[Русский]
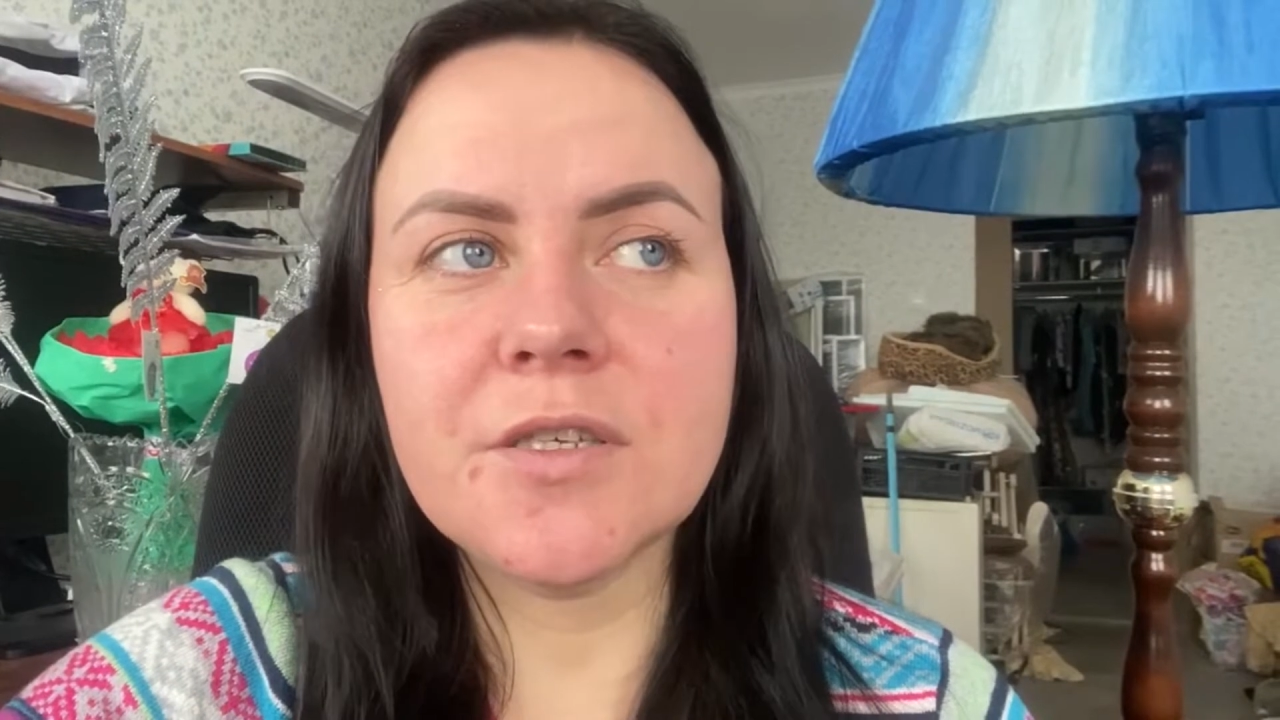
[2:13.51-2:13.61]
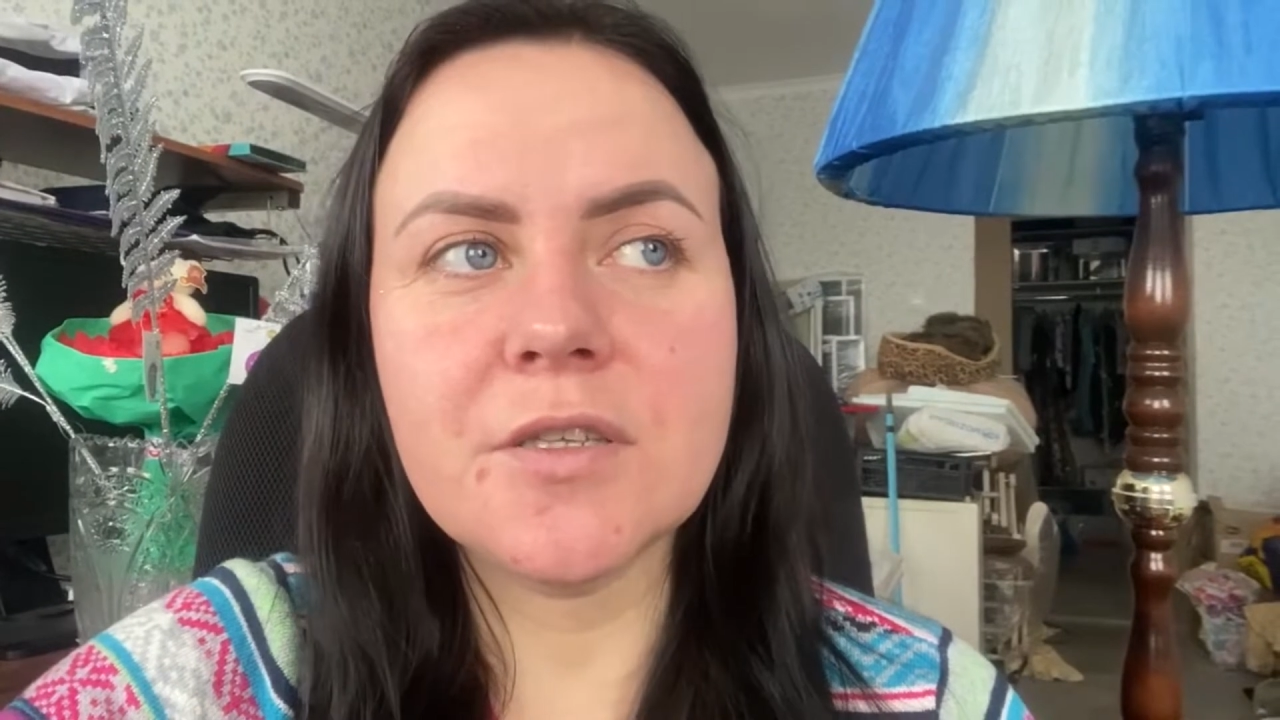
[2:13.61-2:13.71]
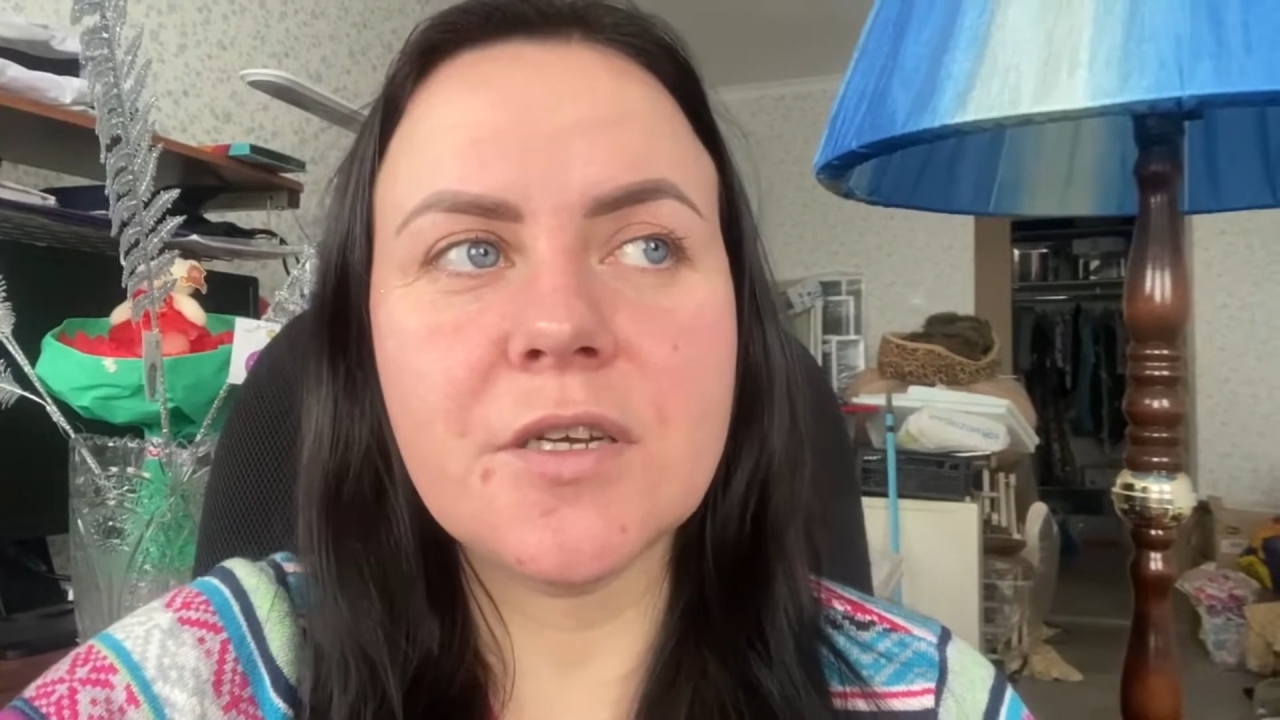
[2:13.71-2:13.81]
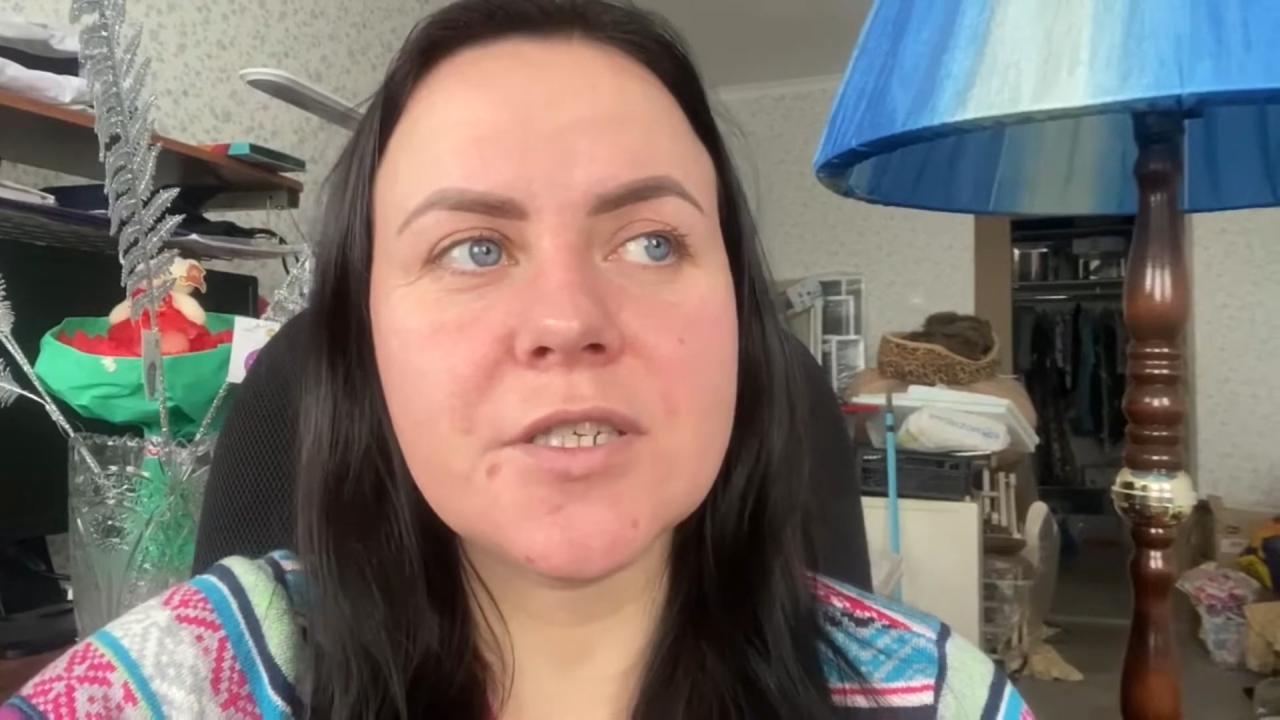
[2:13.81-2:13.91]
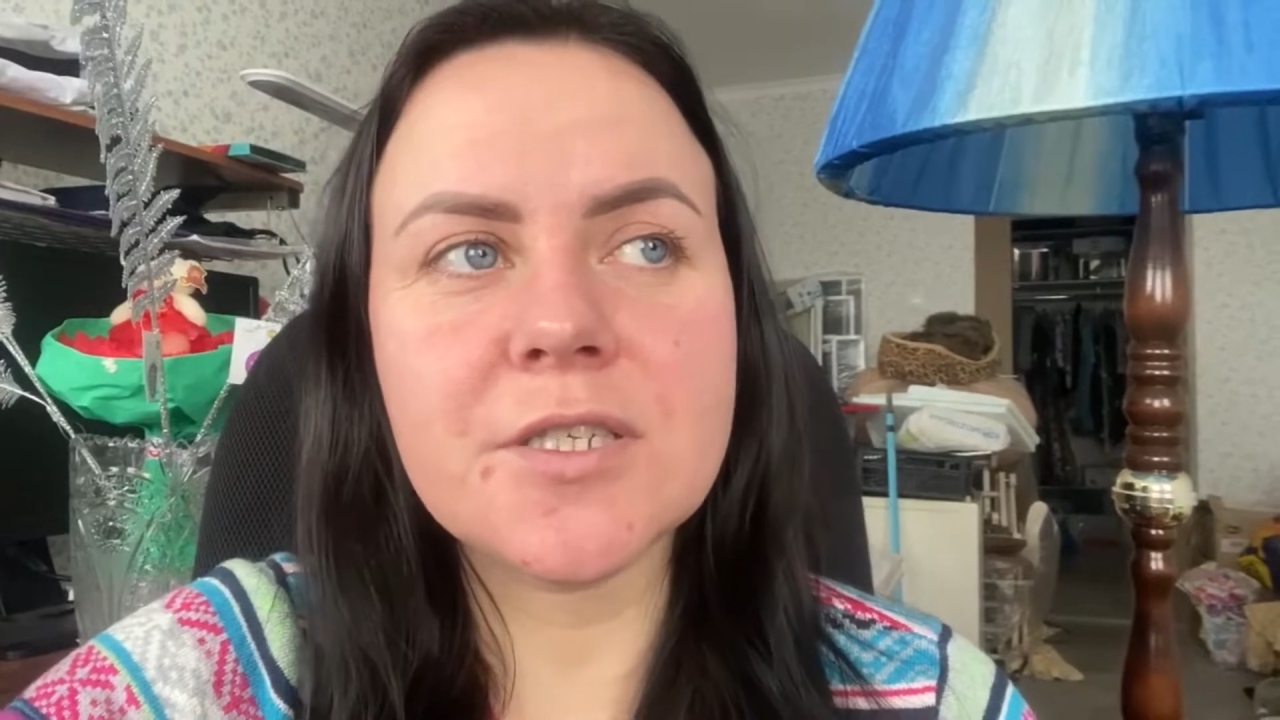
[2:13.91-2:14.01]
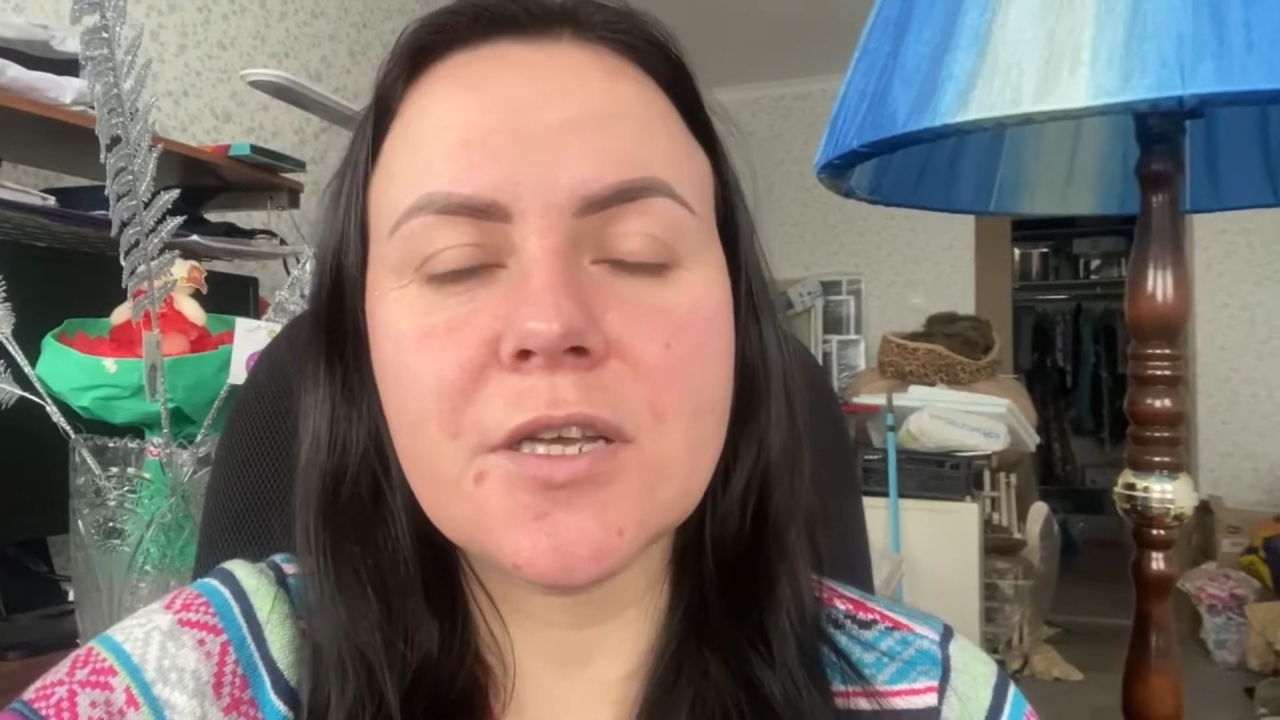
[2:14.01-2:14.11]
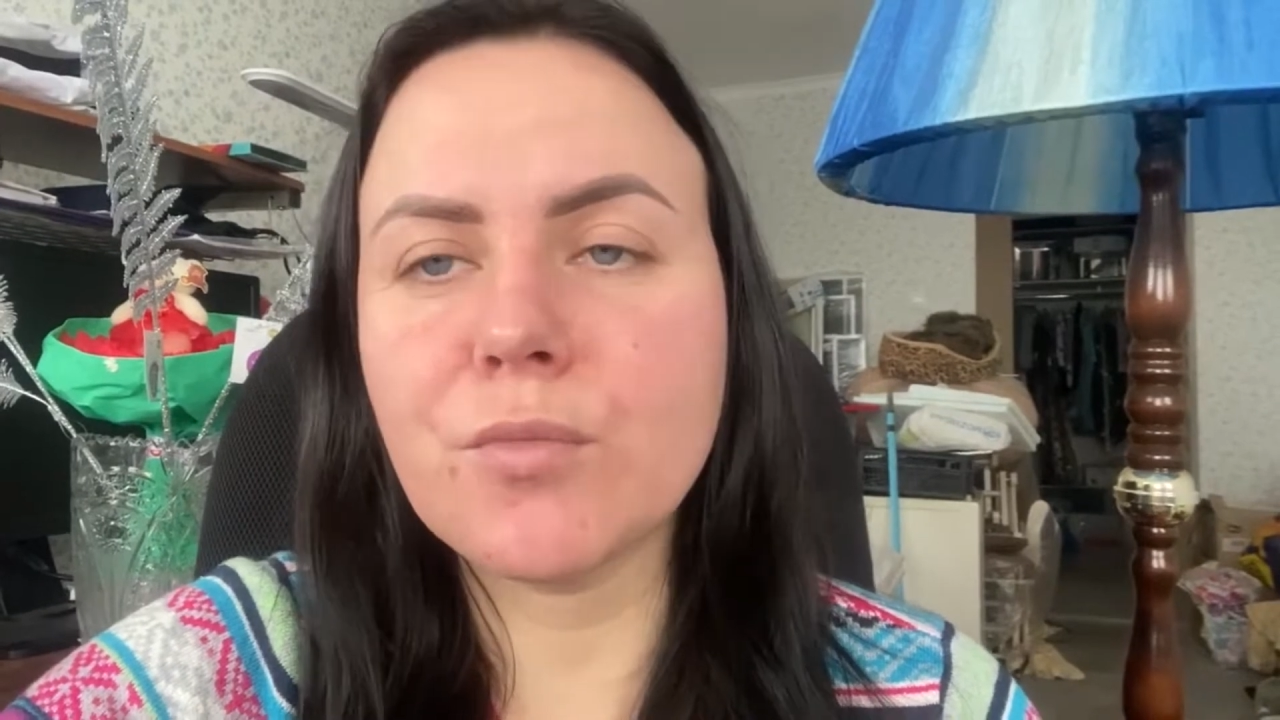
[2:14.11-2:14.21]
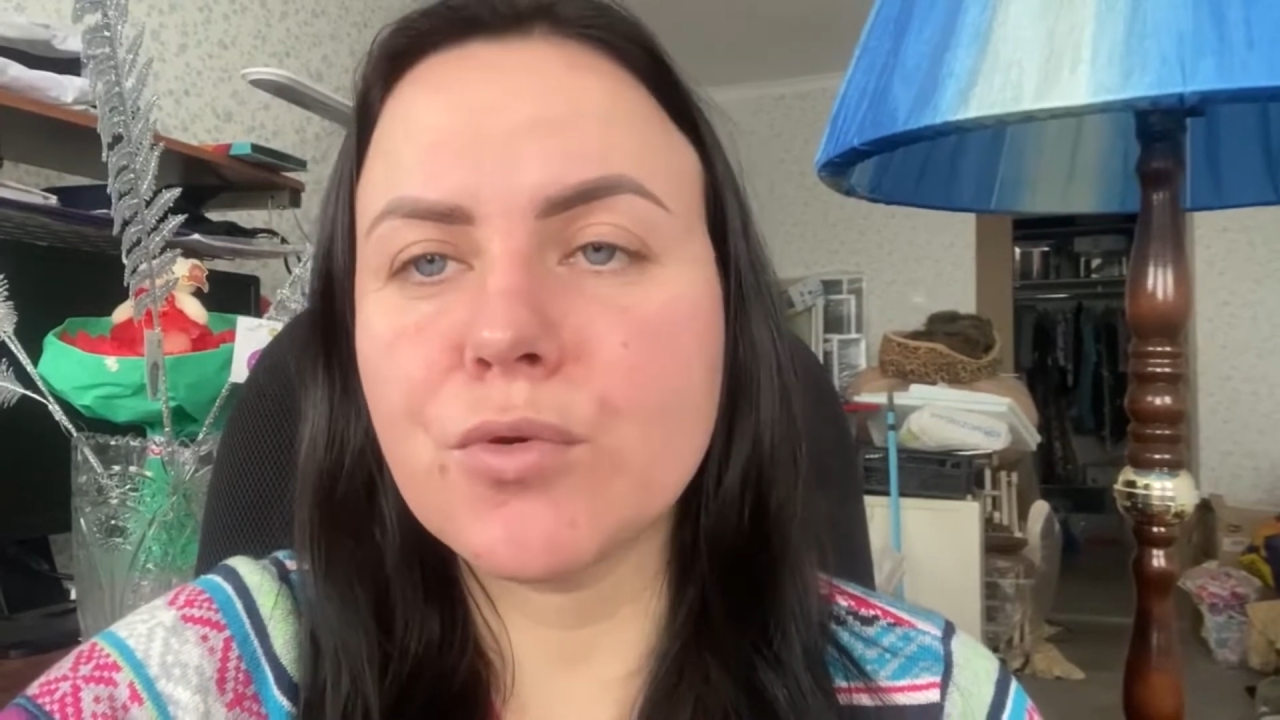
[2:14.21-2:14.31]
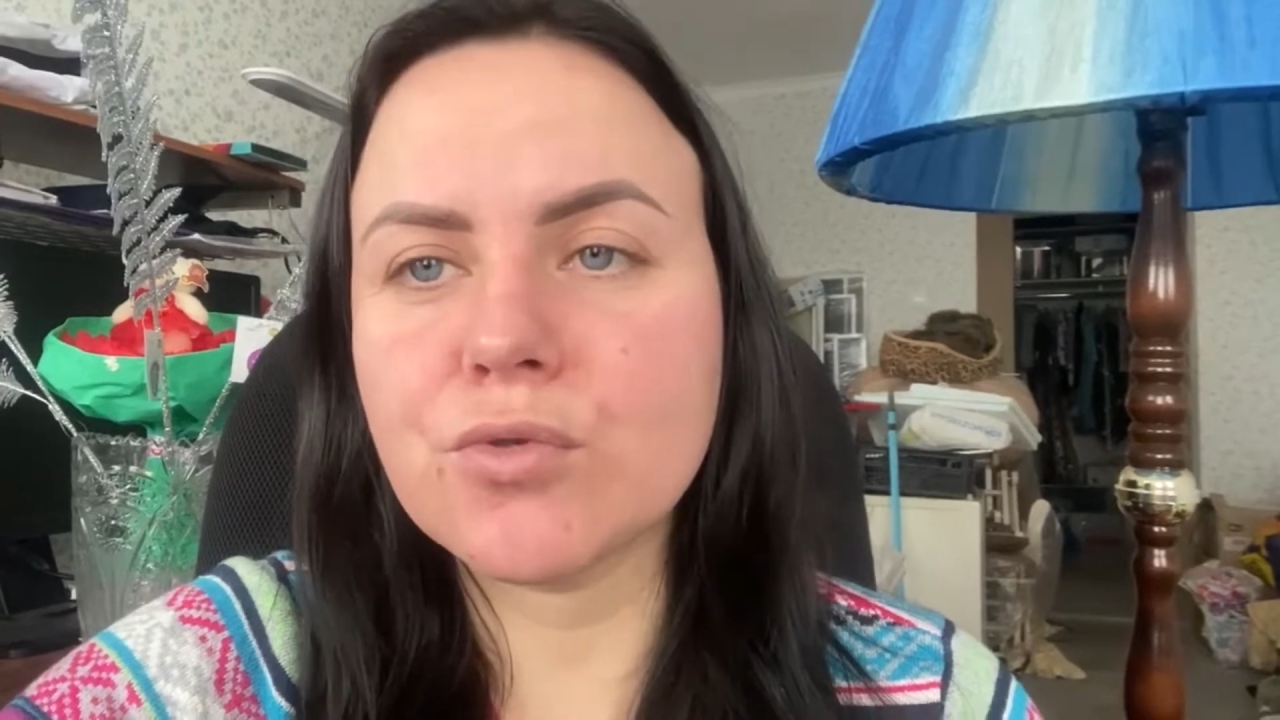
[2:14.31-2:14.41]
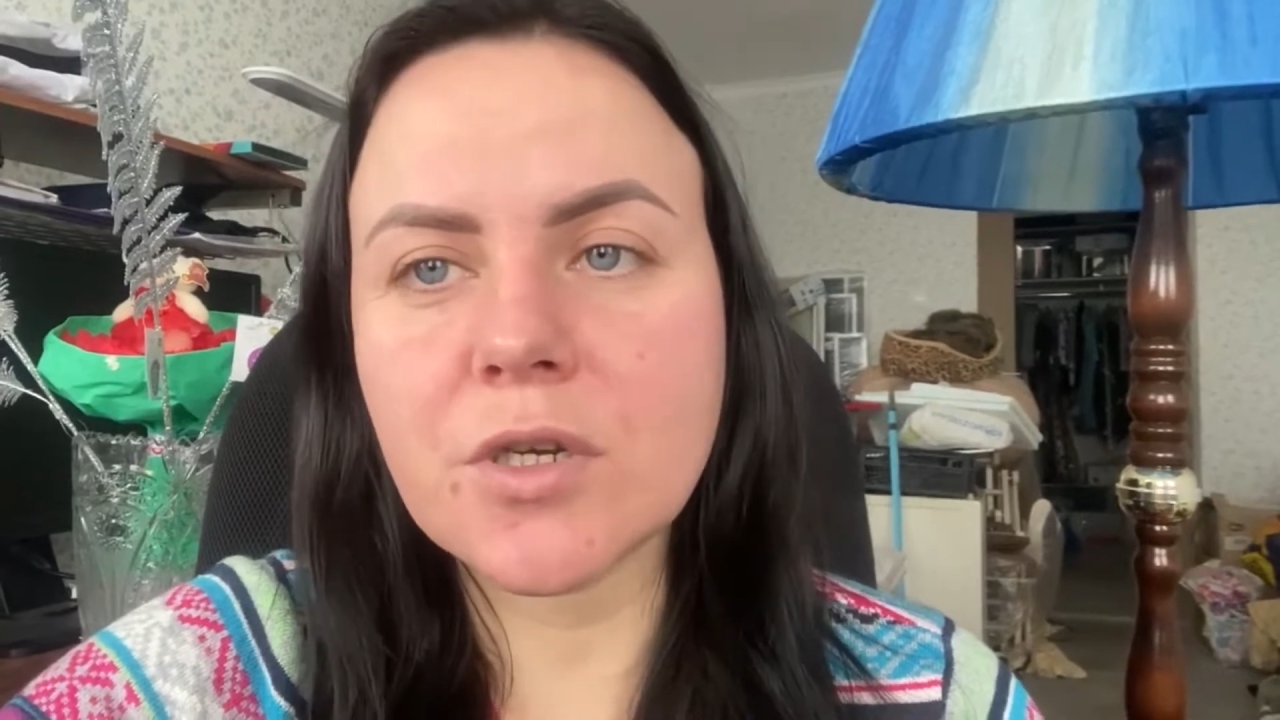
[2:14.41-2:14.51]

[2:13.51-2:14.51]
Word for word: и даже самые